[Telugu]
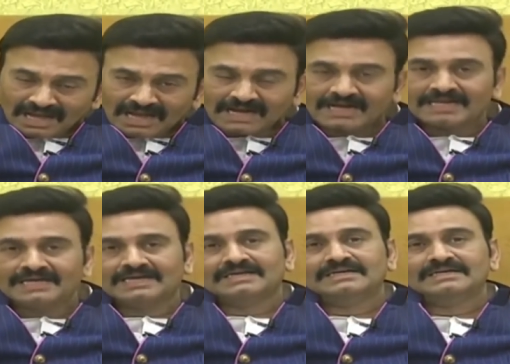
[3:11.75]
అక్కడ
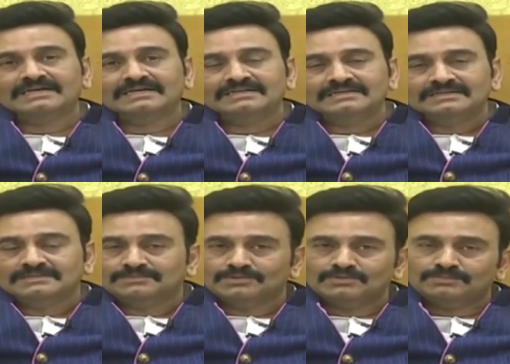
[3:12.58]

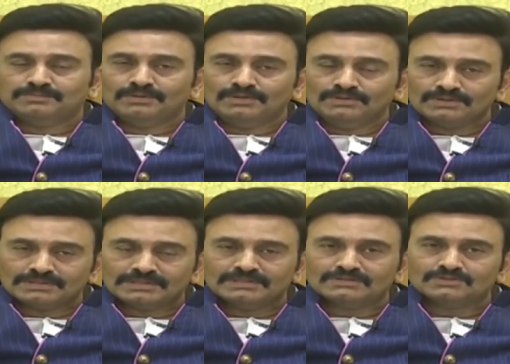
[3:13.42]
ఇప్పుడు
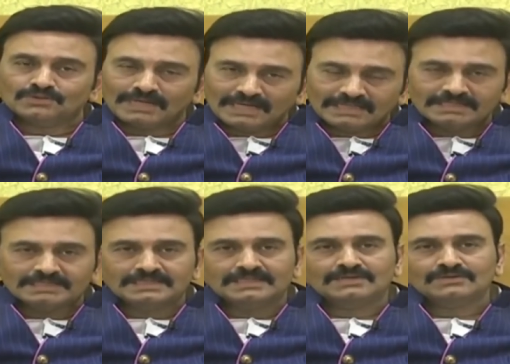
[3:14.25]
పొల్యూషన్ని చూడాలి
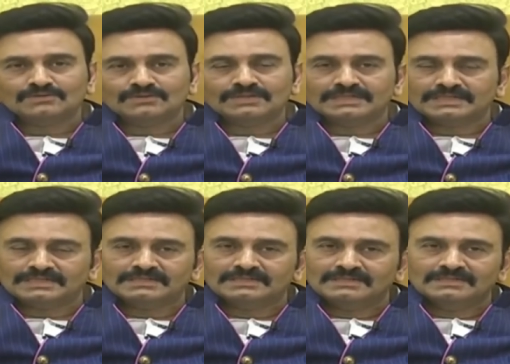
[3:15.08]
అనుకుంటే
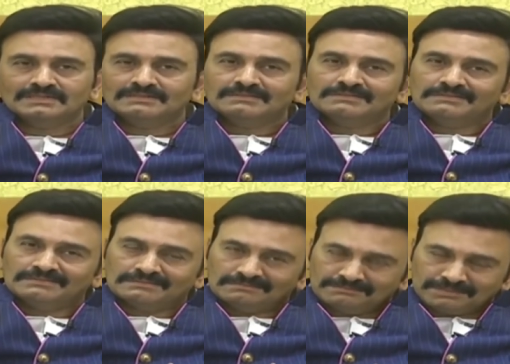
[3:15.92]

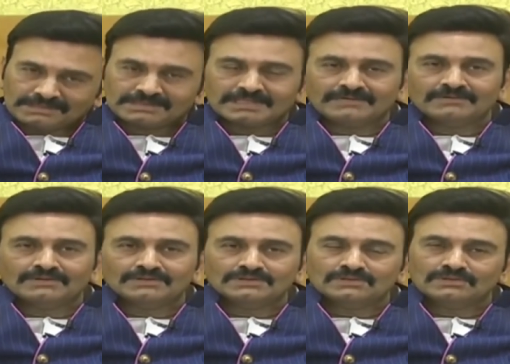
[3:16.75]
పచ్చగా
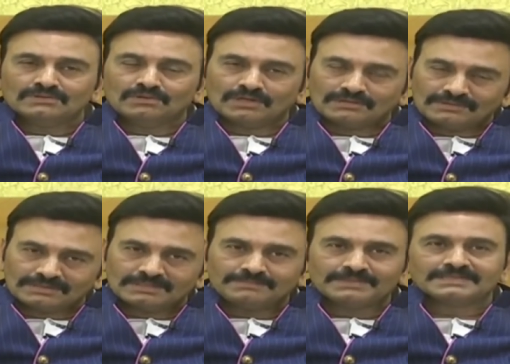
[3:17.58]
వచ్చిన వాడికి లోకం
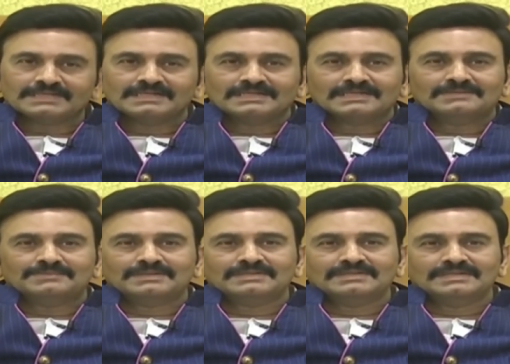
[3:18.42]
అంతా పచ్చగానే
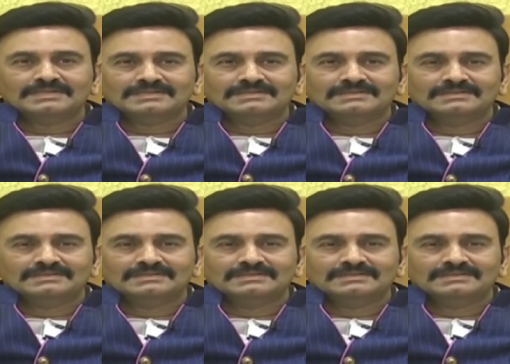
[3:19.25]
కనపడుతుందని